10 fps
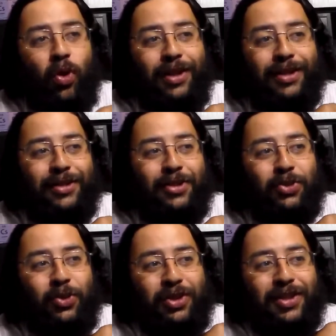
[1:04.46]
Todas
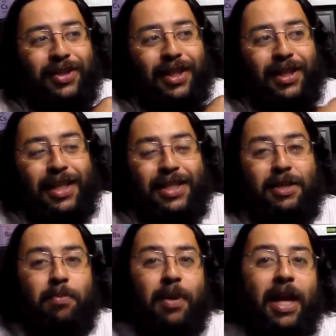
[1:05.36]
as outras
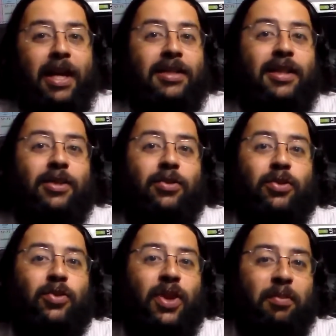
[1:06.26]
centenas de placas era
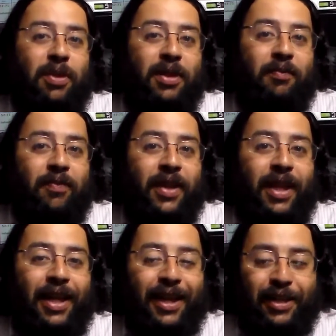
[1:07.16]
tudo Trump.
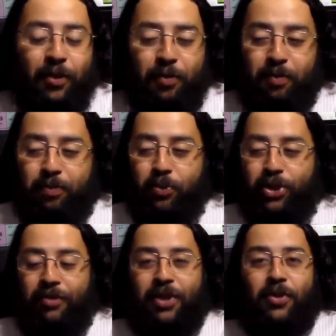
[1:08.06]
Então,
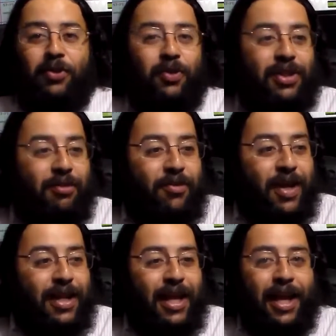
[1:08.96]
puxa vida, quando você
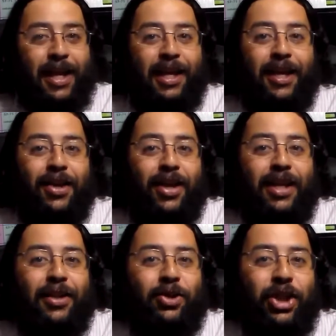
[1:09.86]
vê, né, a Hillary
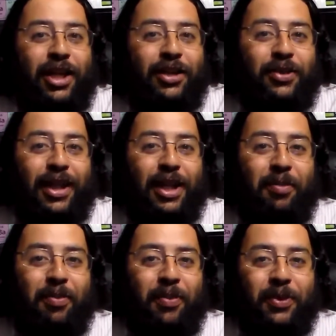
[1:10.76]
Clinton chegando na
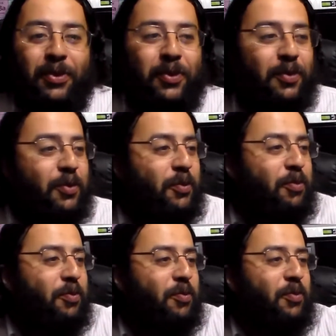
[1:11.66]
camp no
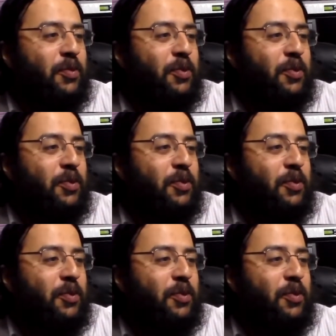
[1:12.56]
num,